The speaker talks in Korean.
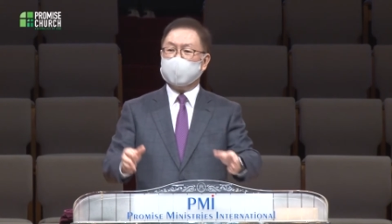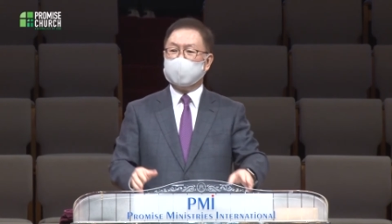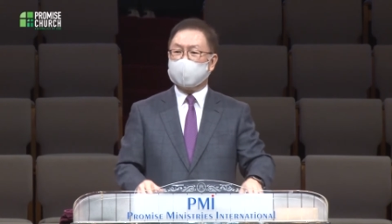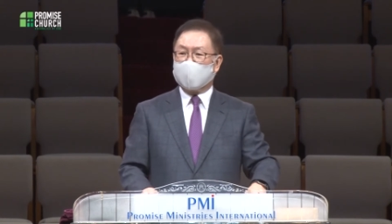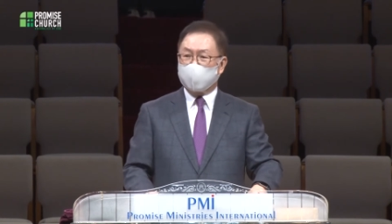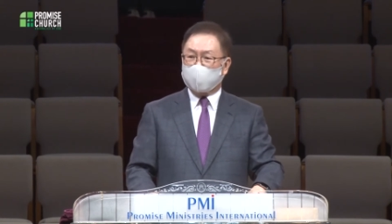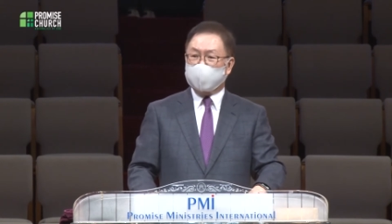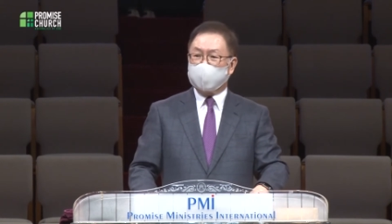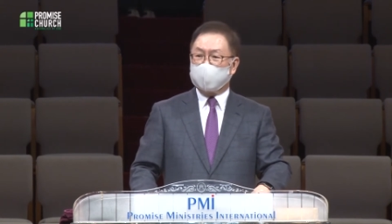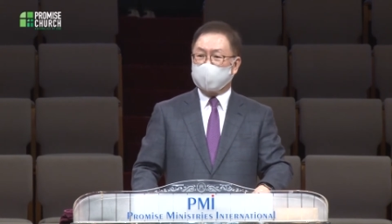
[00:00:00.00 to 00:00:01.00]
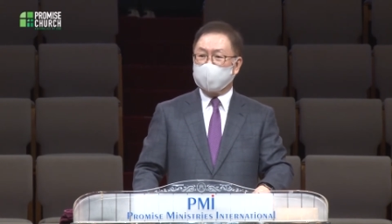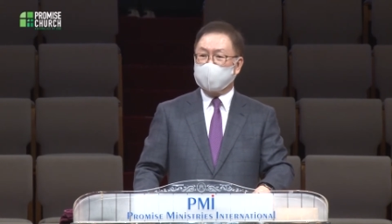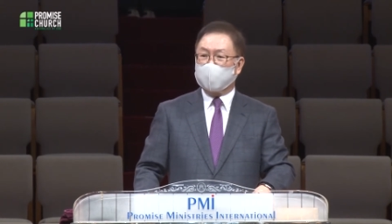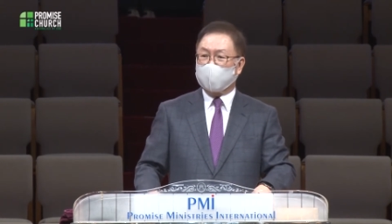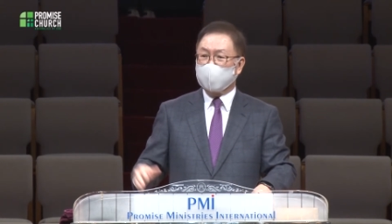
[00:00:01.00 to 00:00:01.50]
있는 가족들도
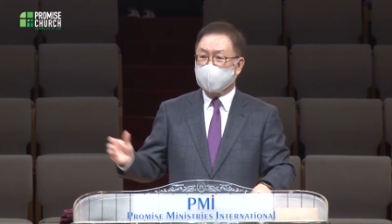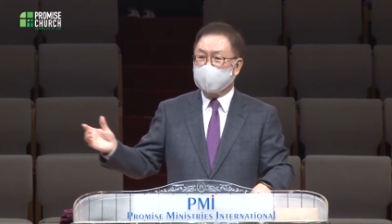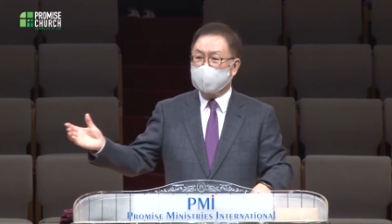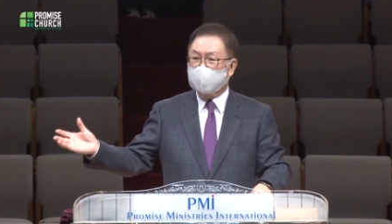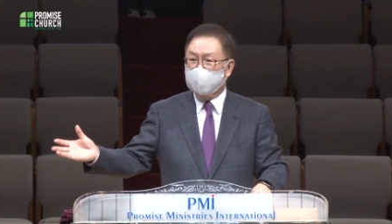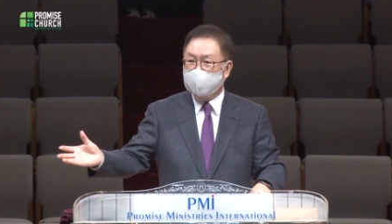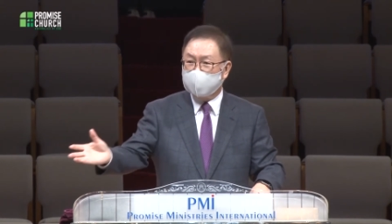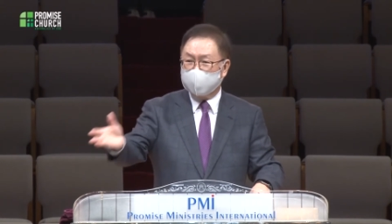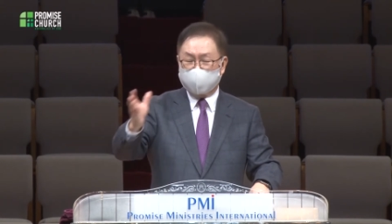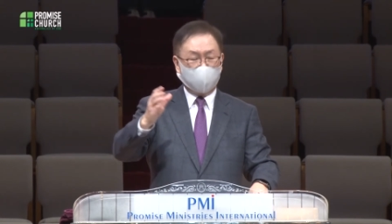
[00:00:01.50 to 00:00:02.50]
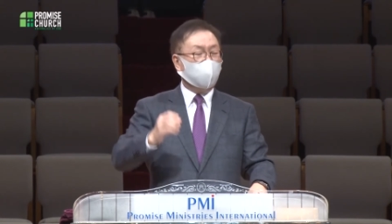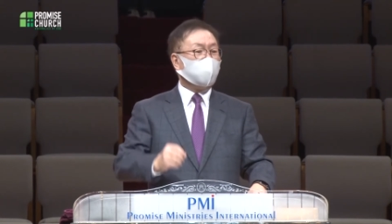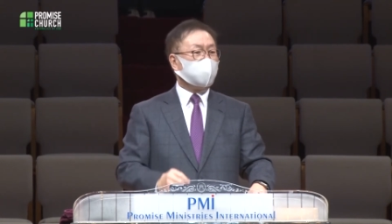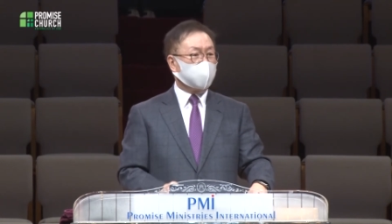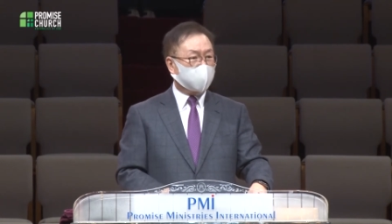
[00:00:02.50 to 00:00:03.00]
돕고 동생들
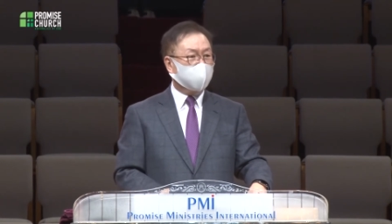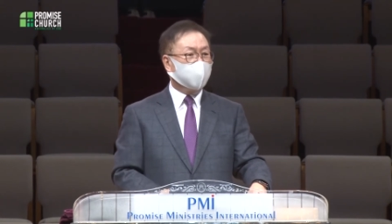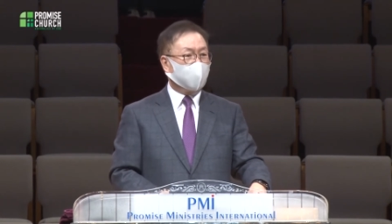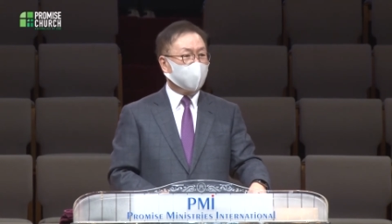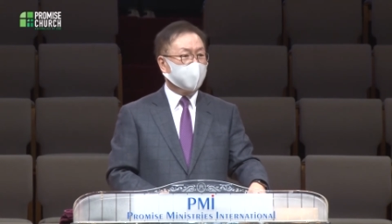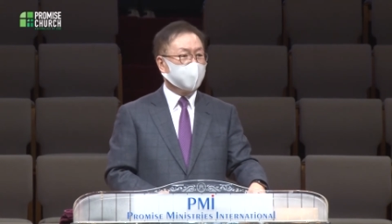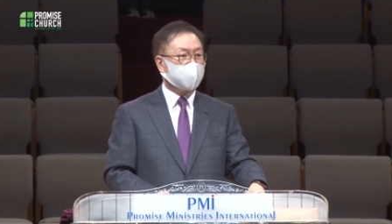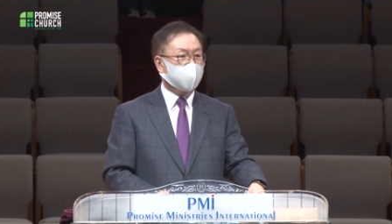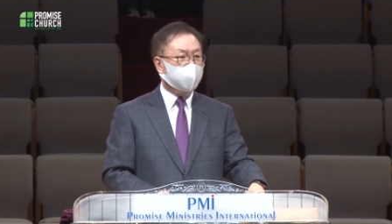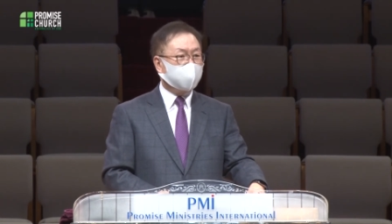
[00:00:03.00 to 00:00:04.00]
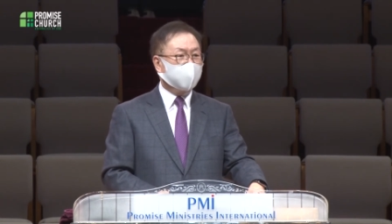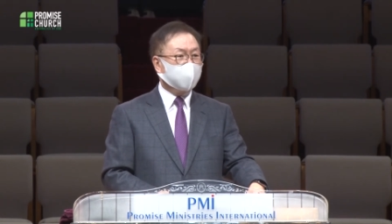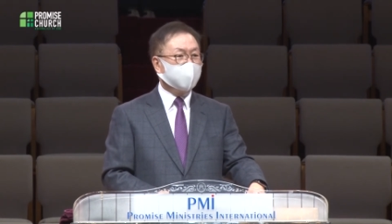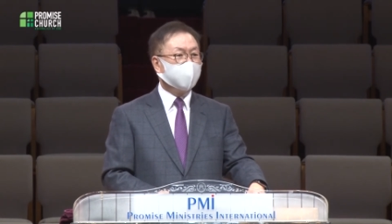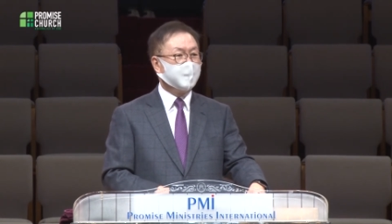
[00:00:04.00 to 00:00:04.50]
교육도 시키고 참
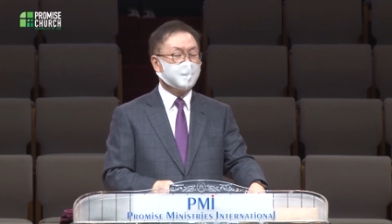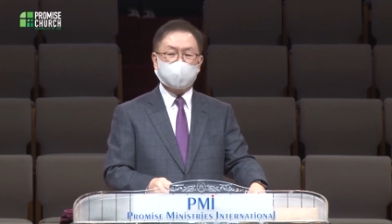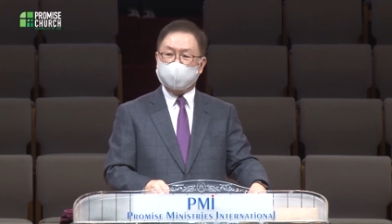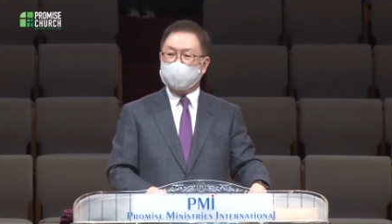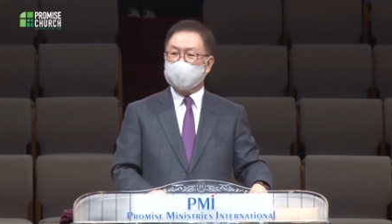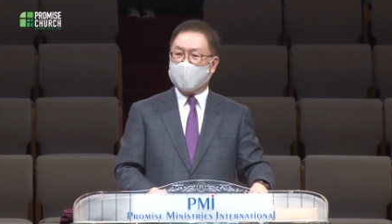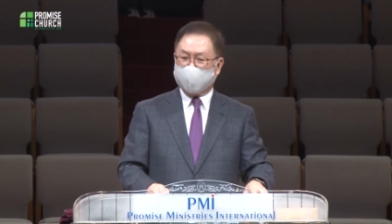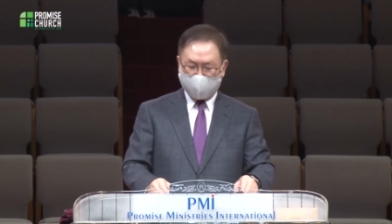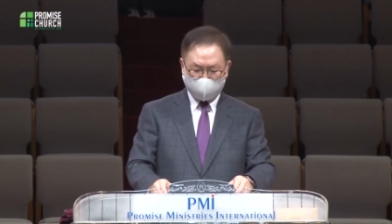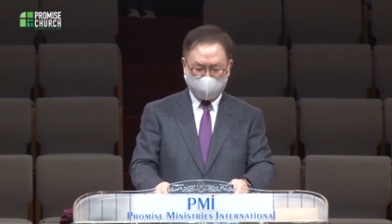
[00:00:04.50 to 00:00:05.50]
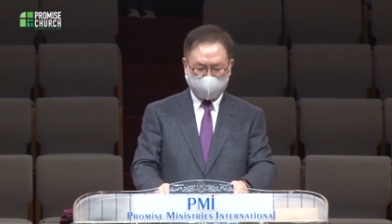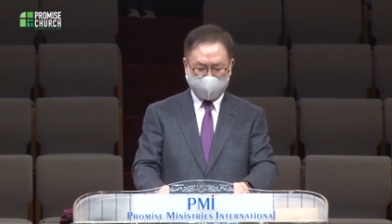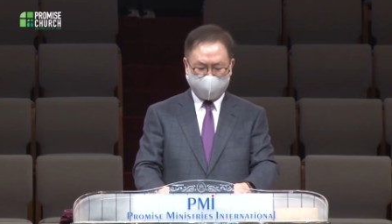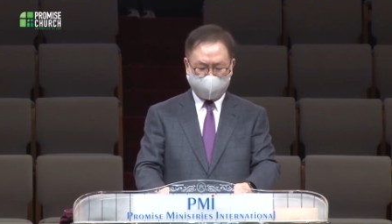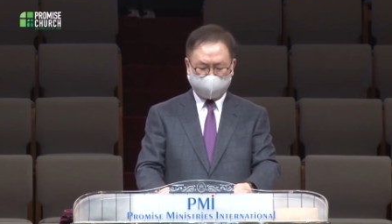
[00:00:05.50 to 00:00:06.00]
그때들 수고 많이
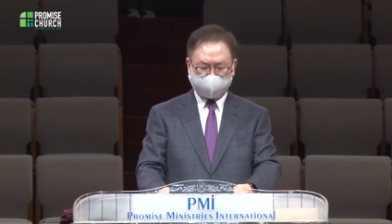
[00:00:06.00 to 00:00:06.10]
하셨잖아요.